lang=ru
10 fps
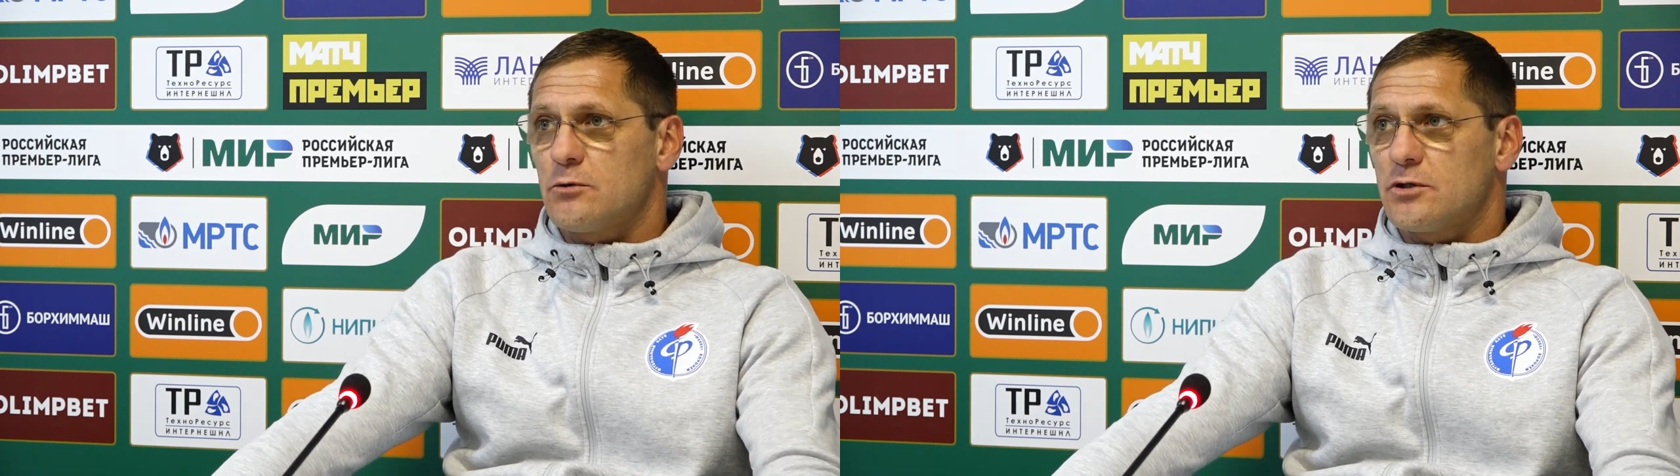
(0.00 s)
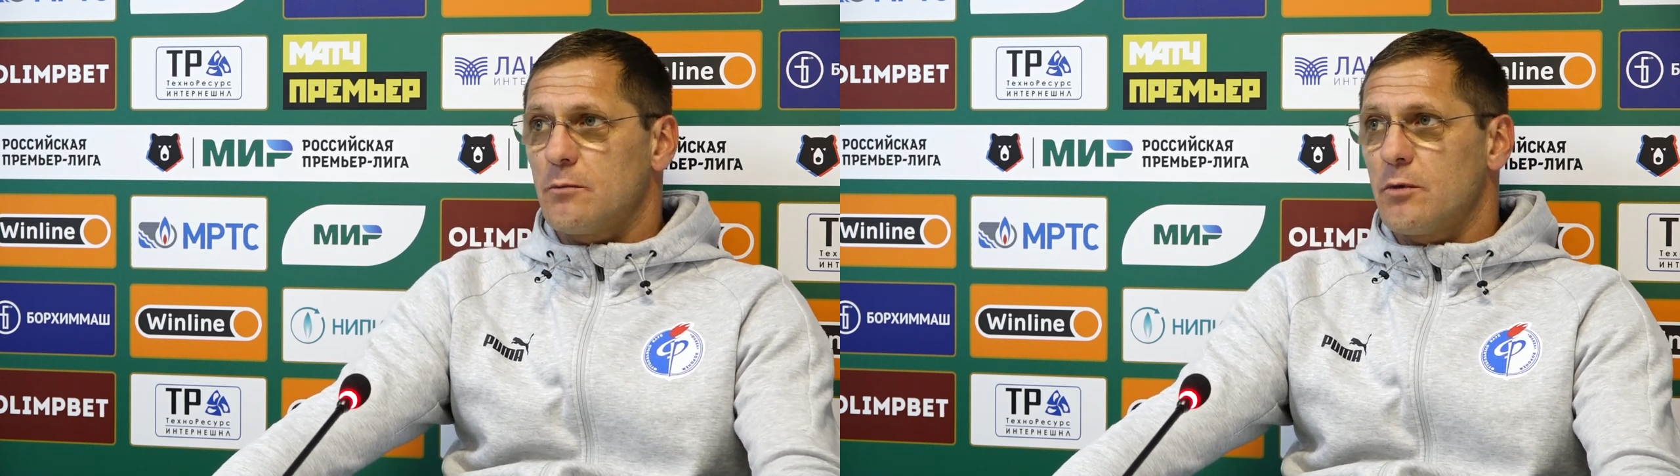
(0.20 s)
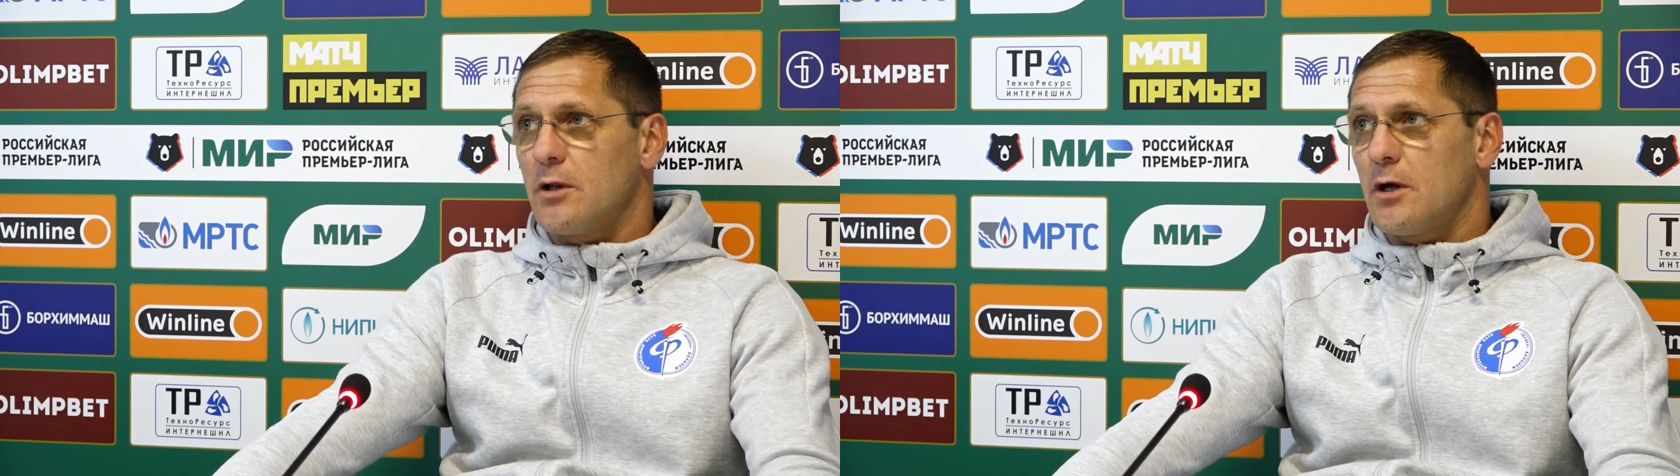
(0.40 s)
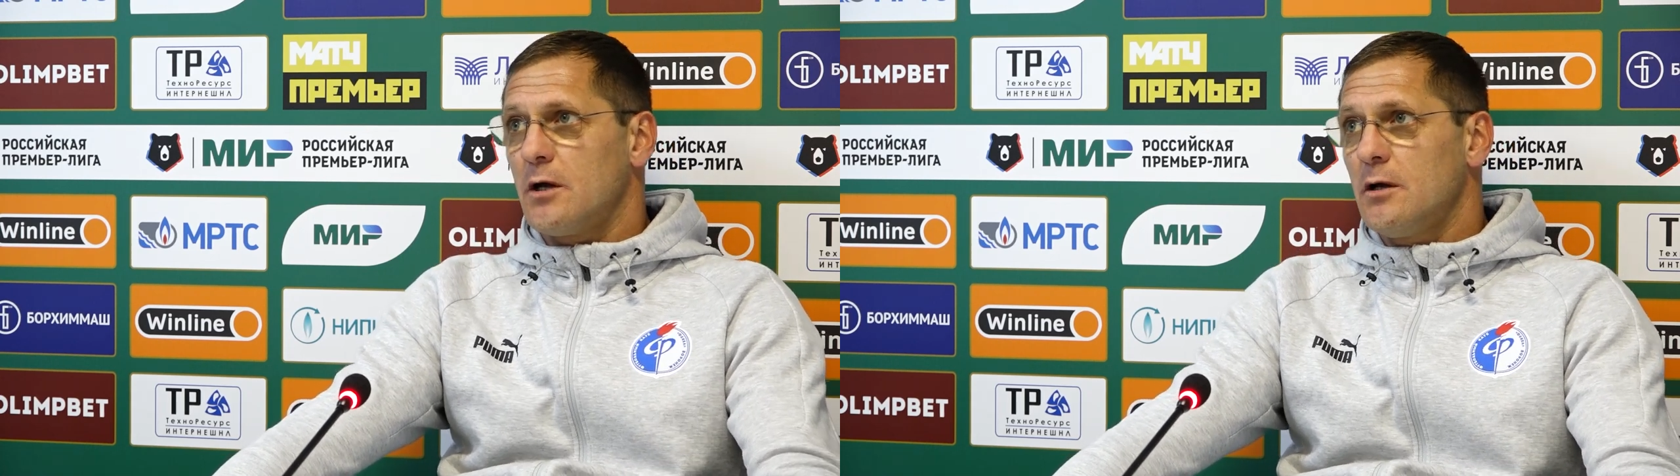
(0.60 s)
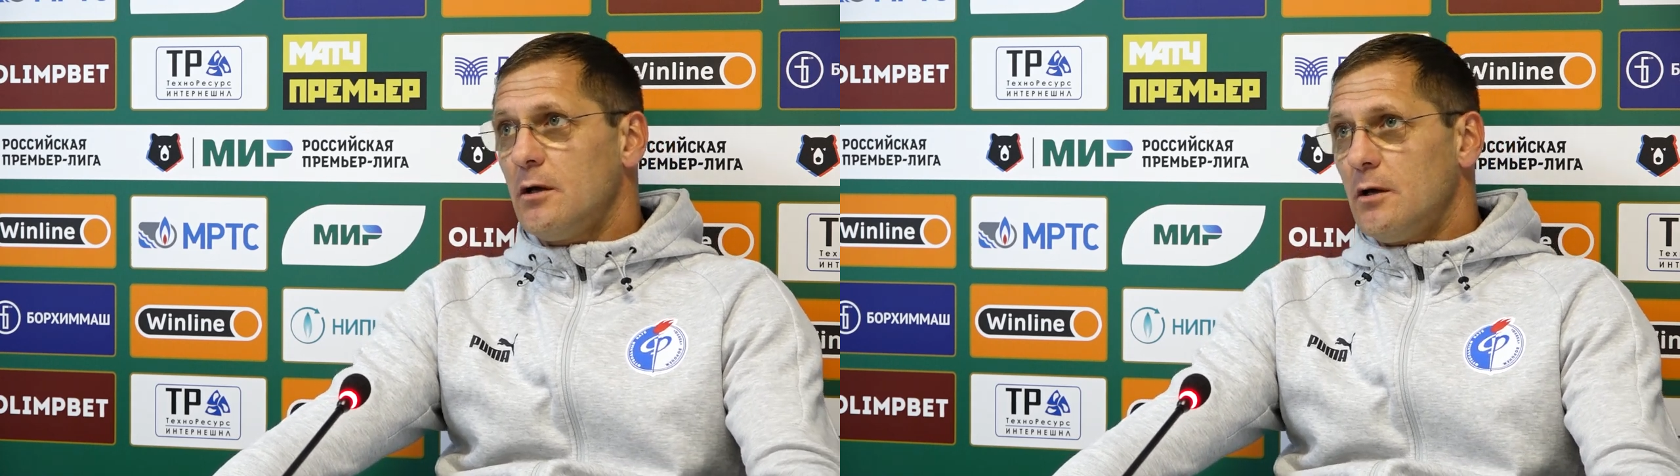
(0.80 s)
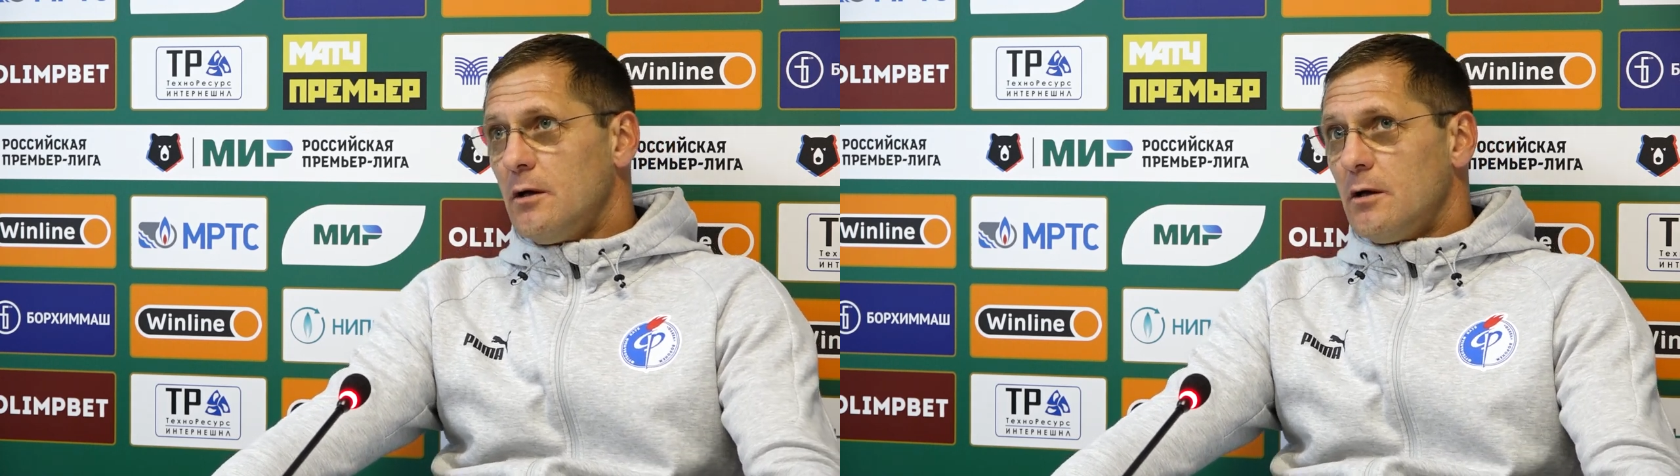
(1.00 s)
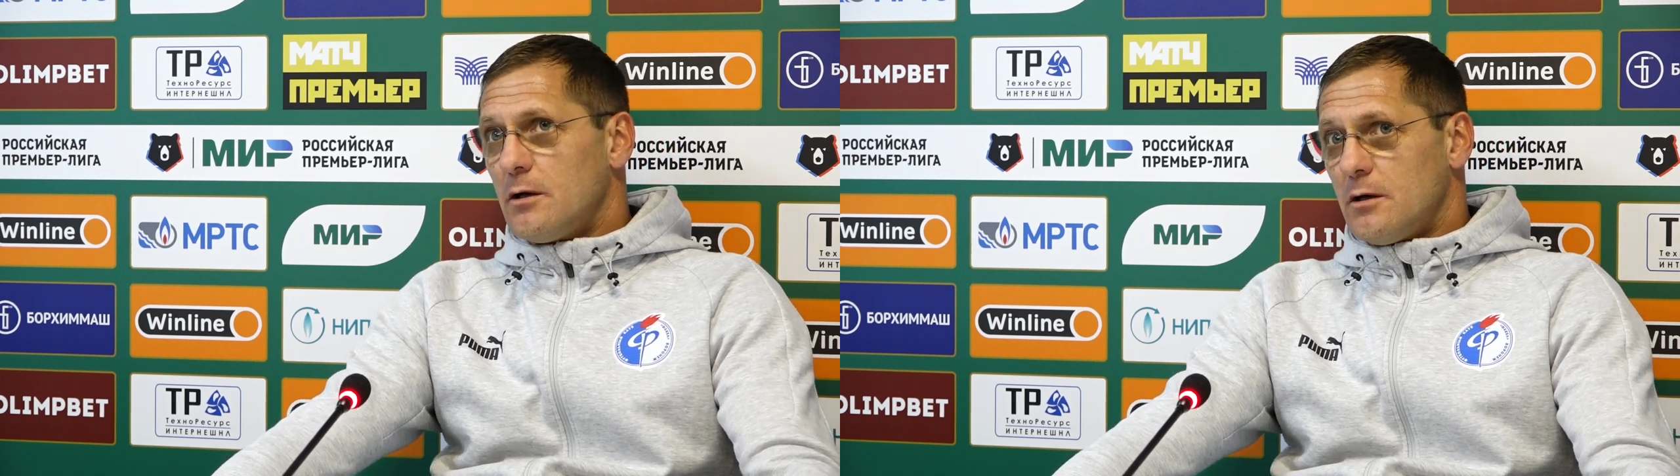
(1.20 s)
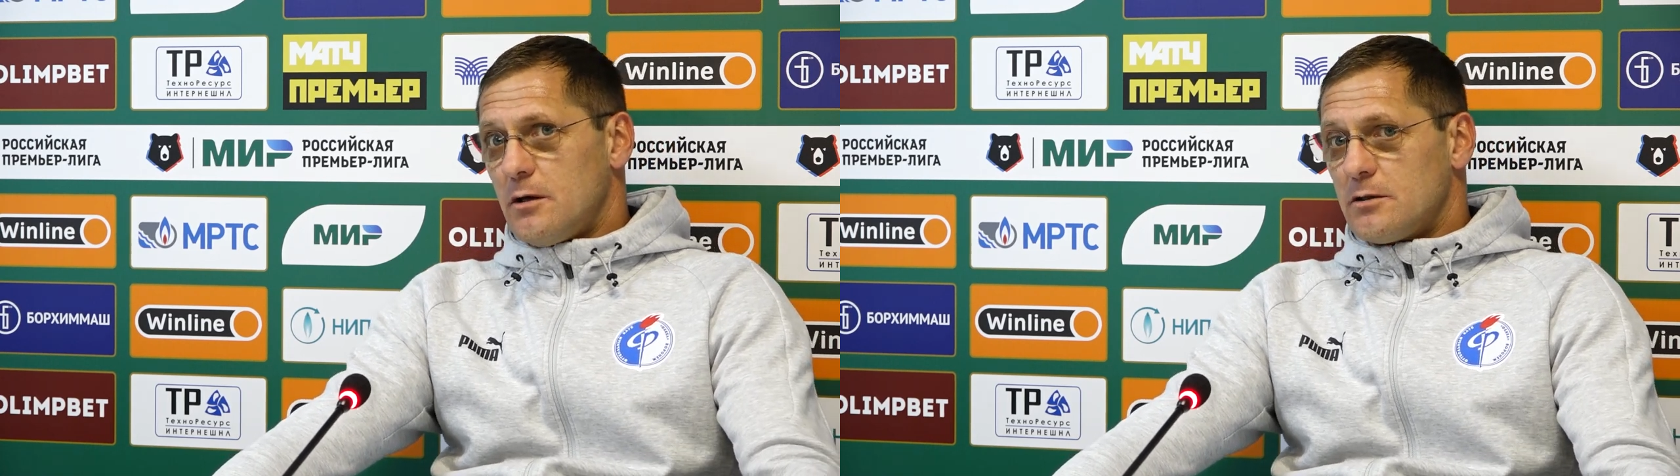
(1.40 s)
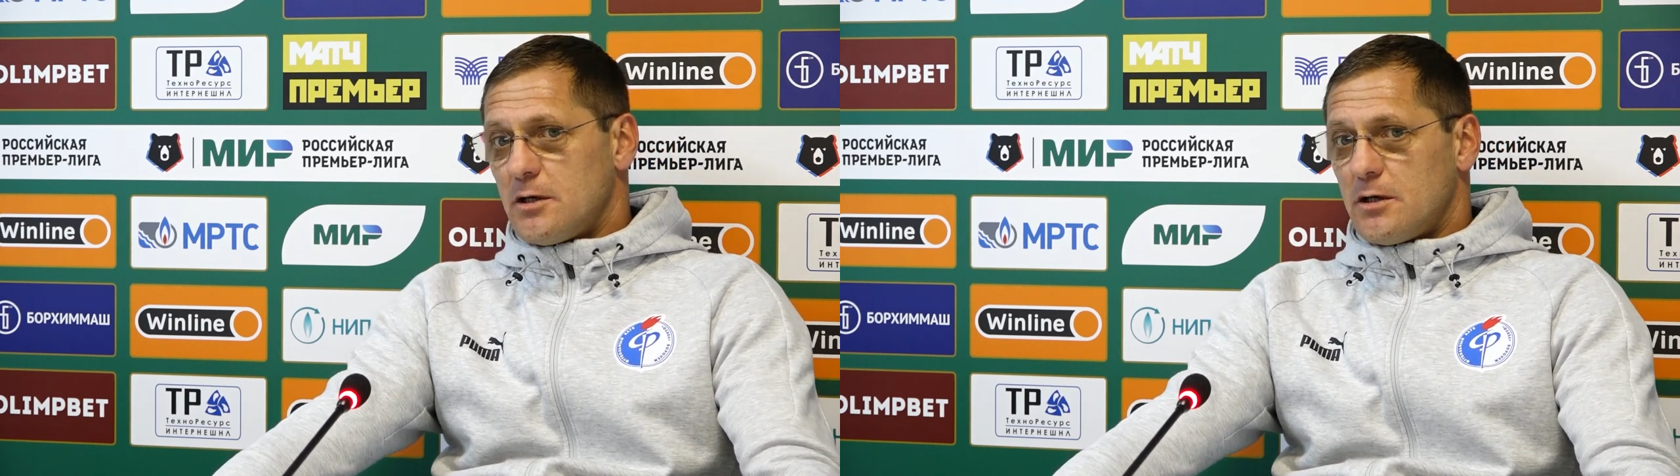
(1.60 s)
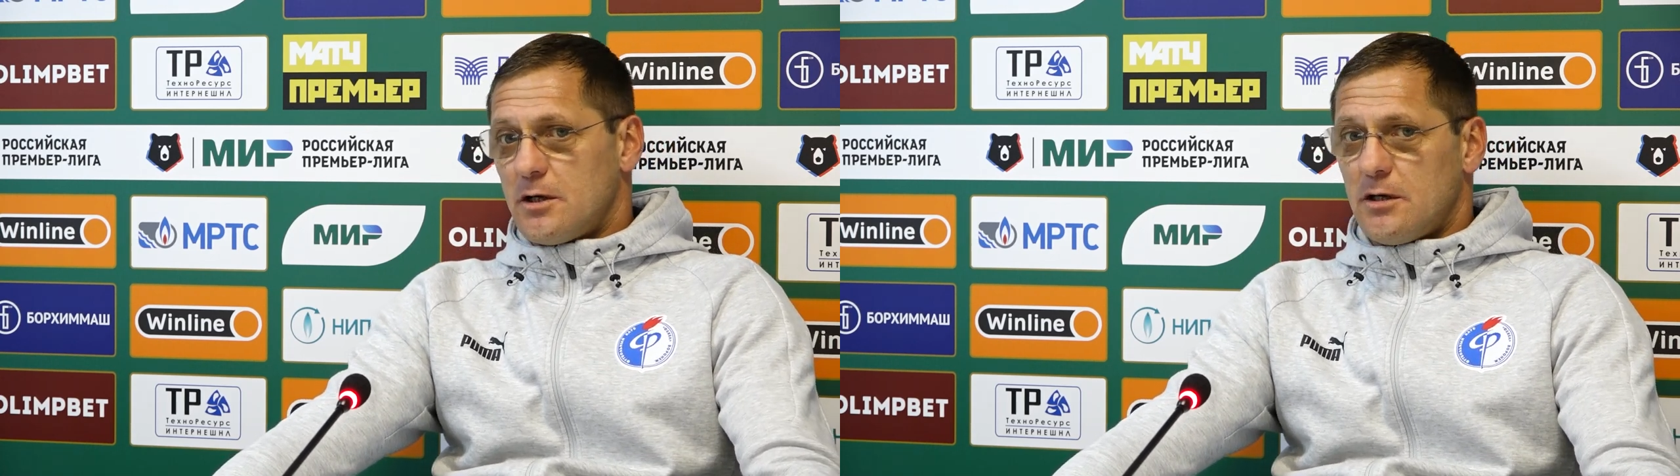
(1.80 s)
Нужно было э,
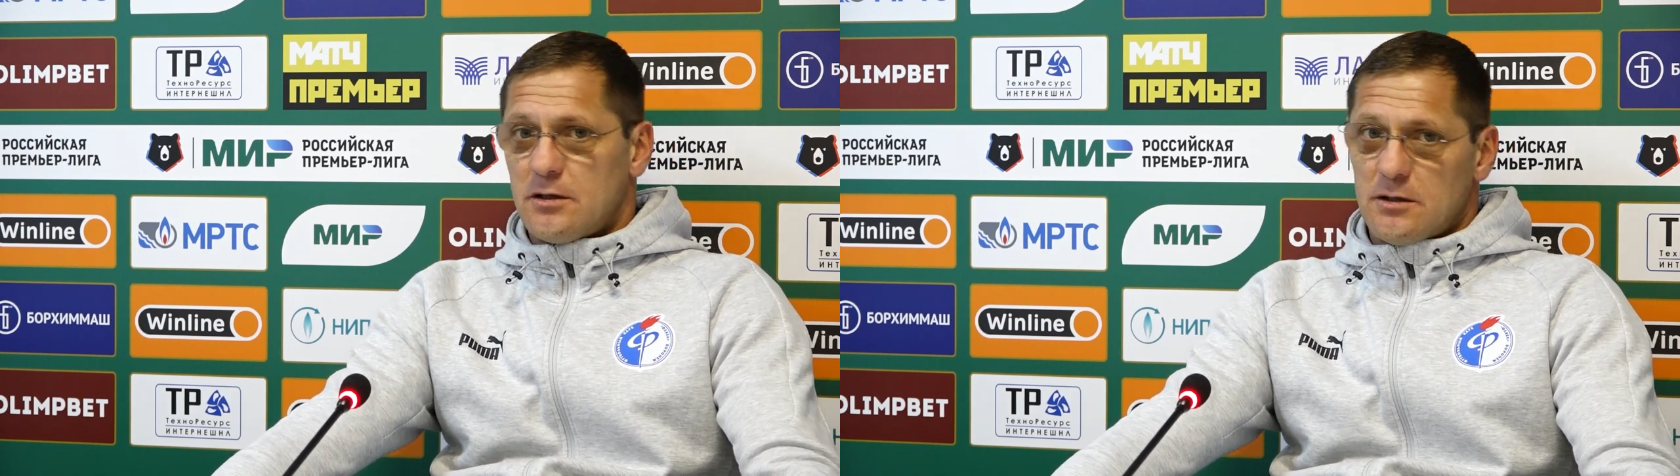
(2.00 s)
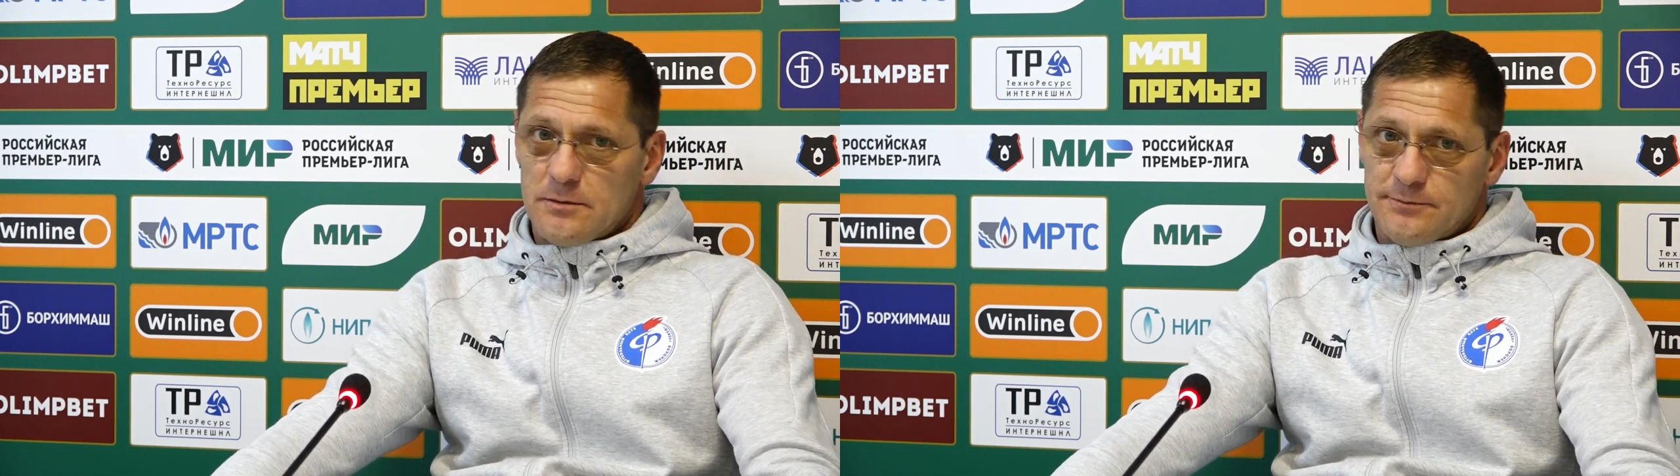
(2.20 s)
закрыть